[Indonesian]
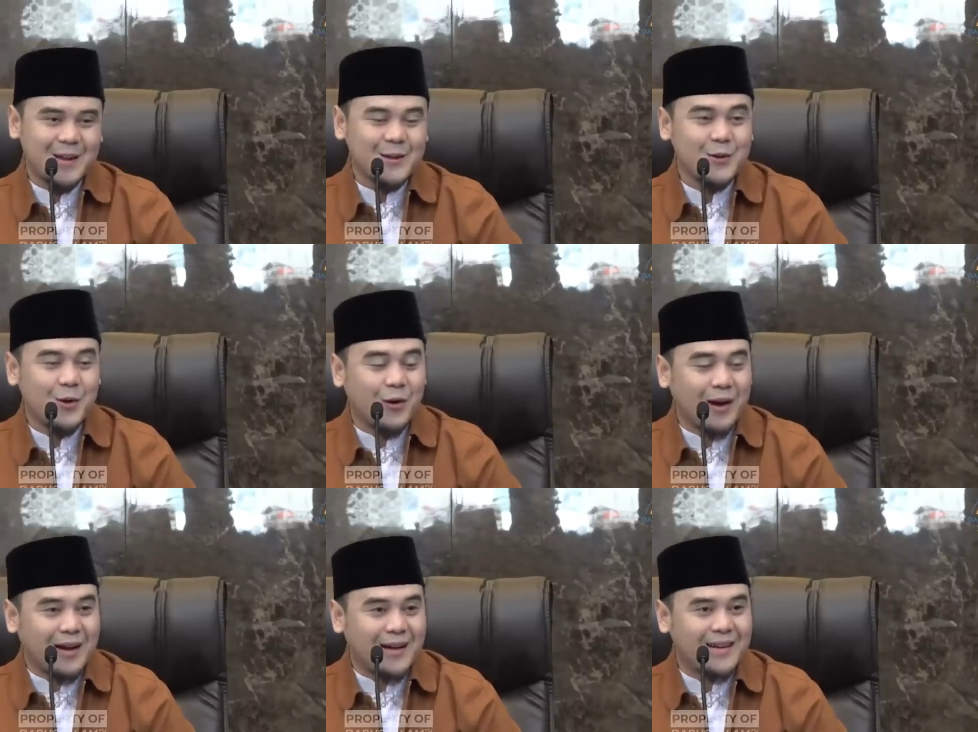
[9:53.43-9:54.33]

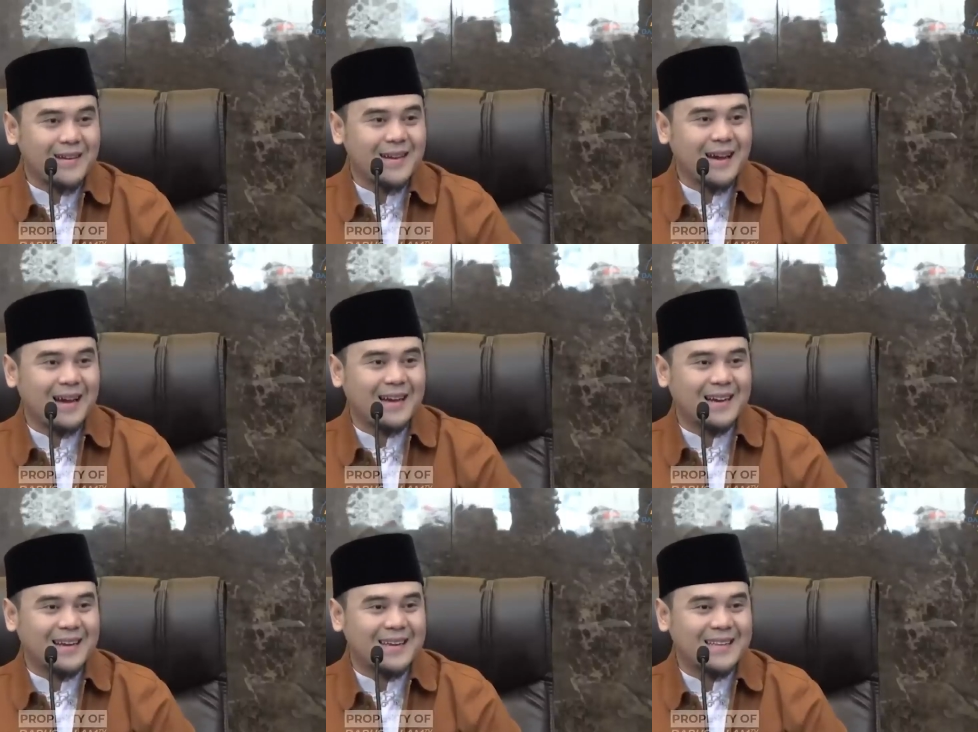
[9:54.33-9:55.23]
Doa
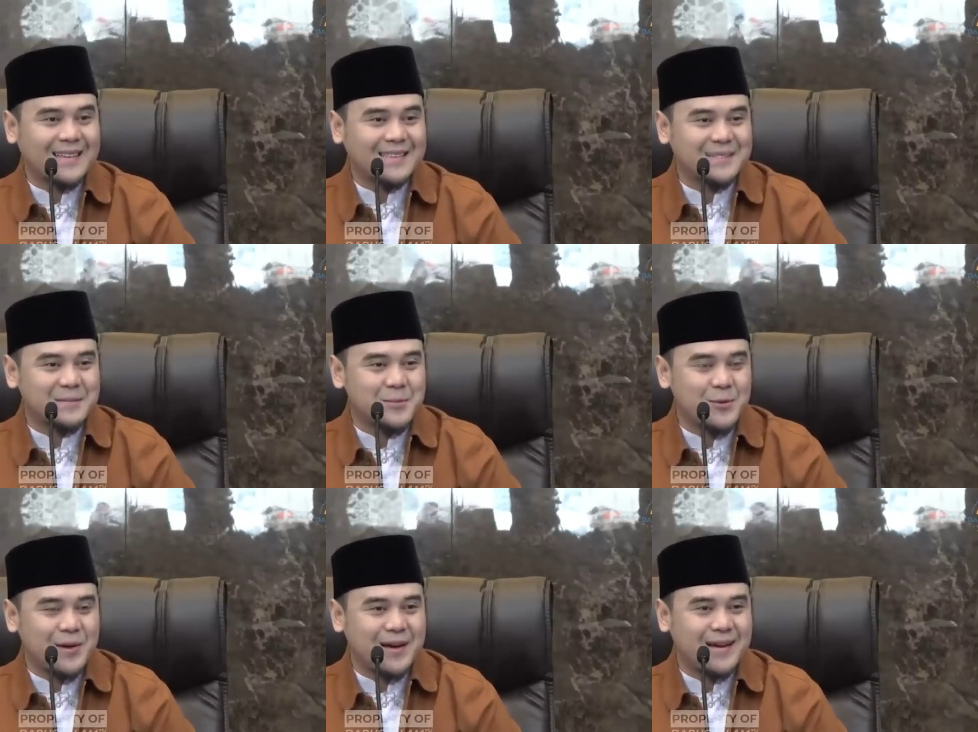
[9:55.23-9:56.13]
agar kita
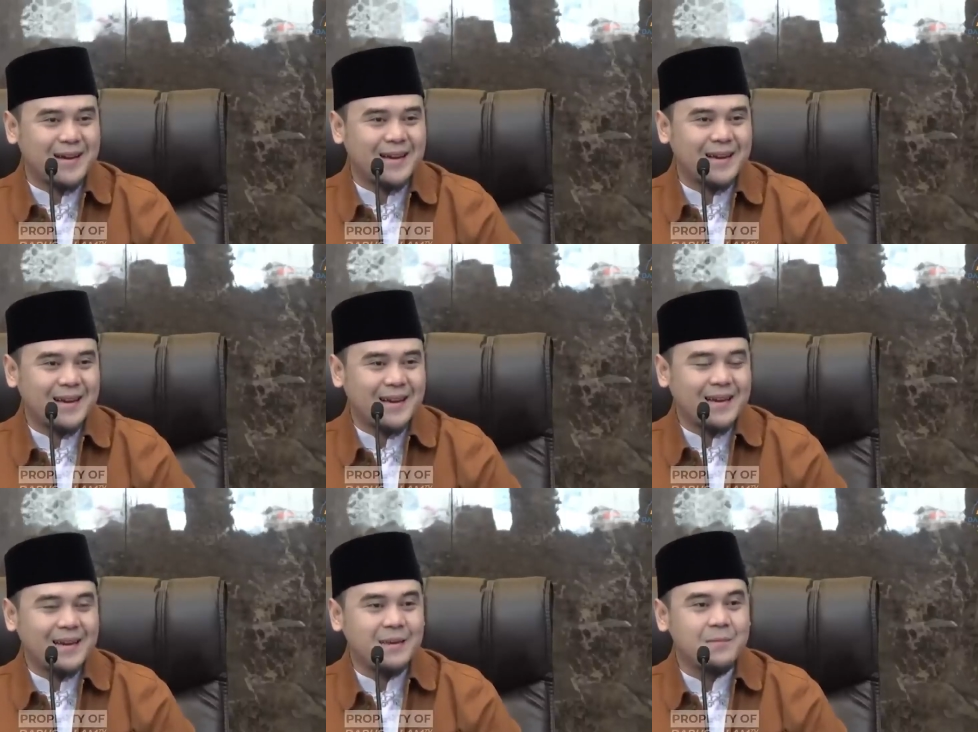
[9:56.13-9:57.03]
semua
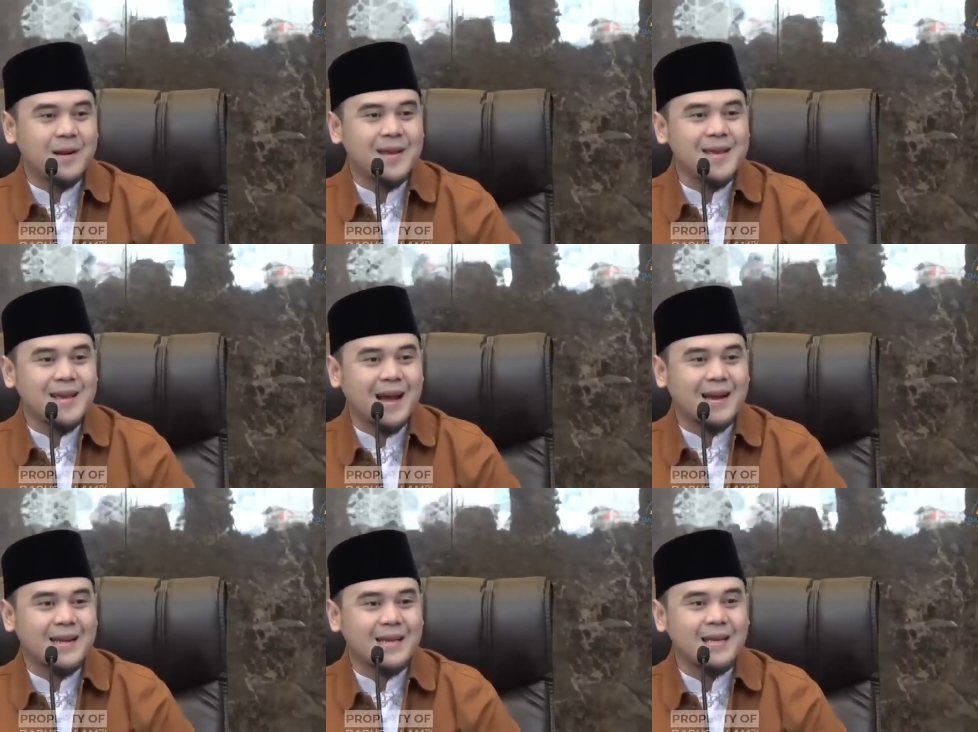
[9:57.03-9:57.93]

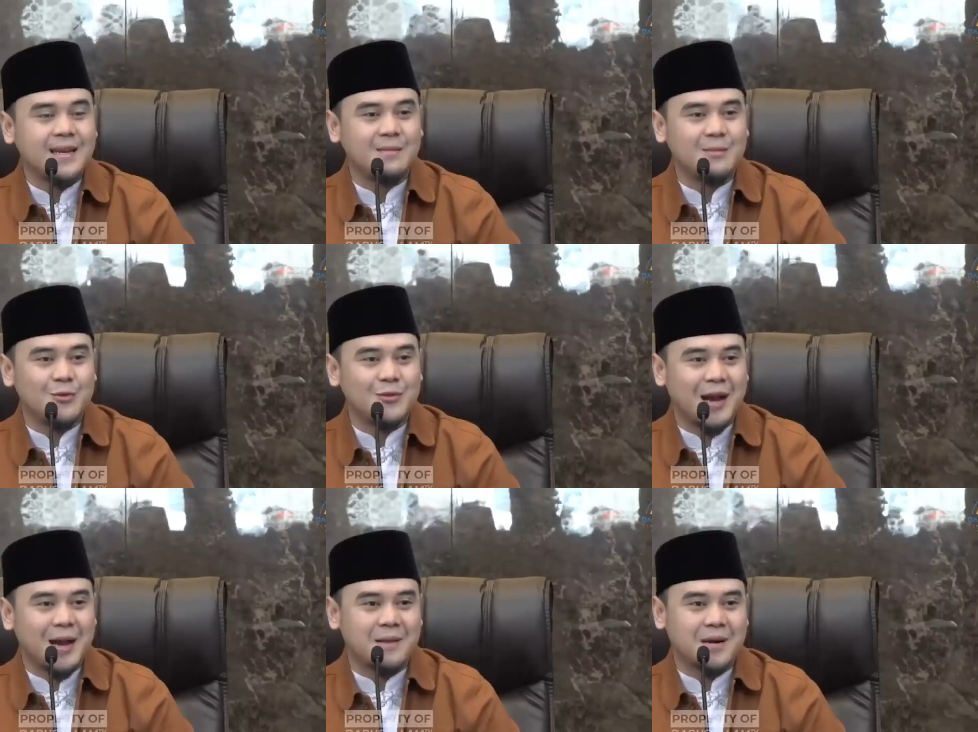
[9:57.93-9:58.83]
diberikan ilmu
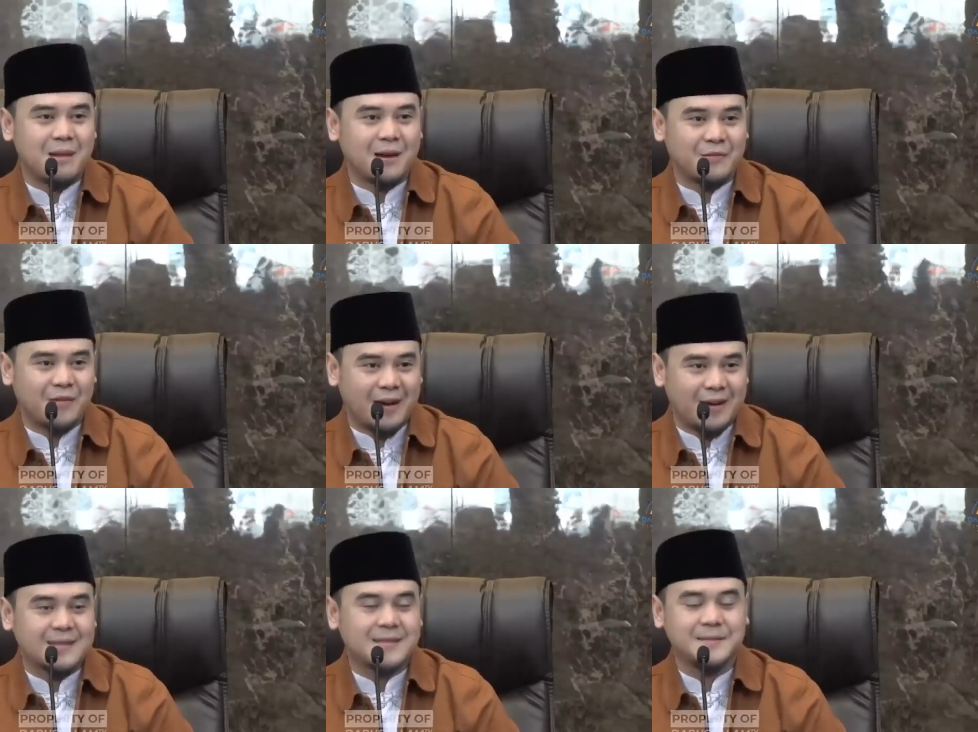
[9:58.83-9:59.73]
yang
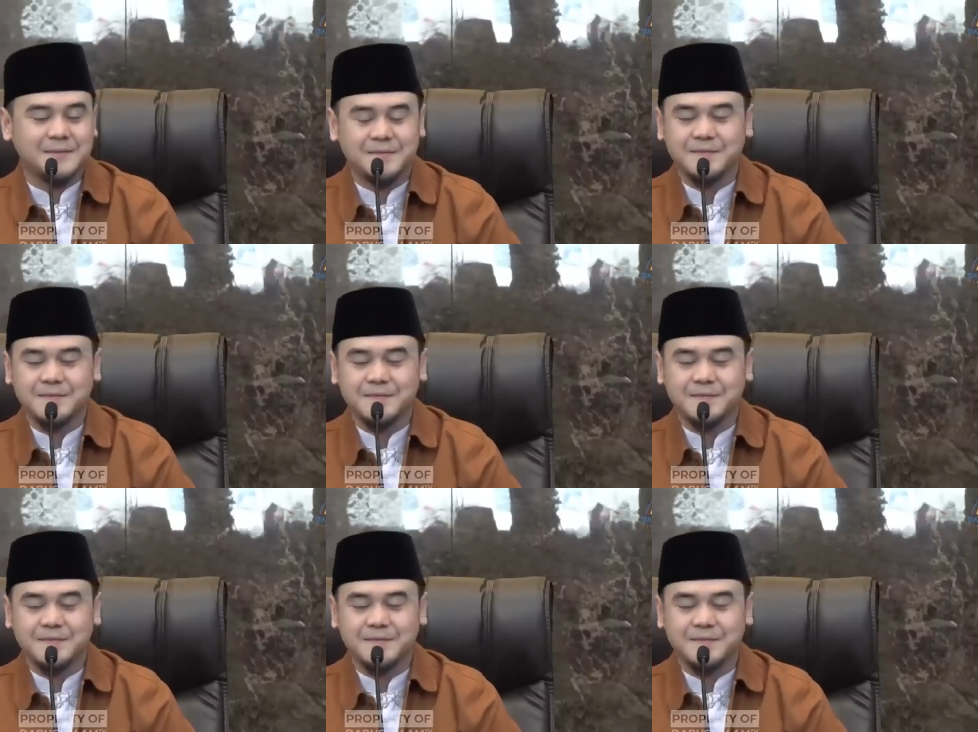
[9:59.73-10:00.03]
bermanfaat.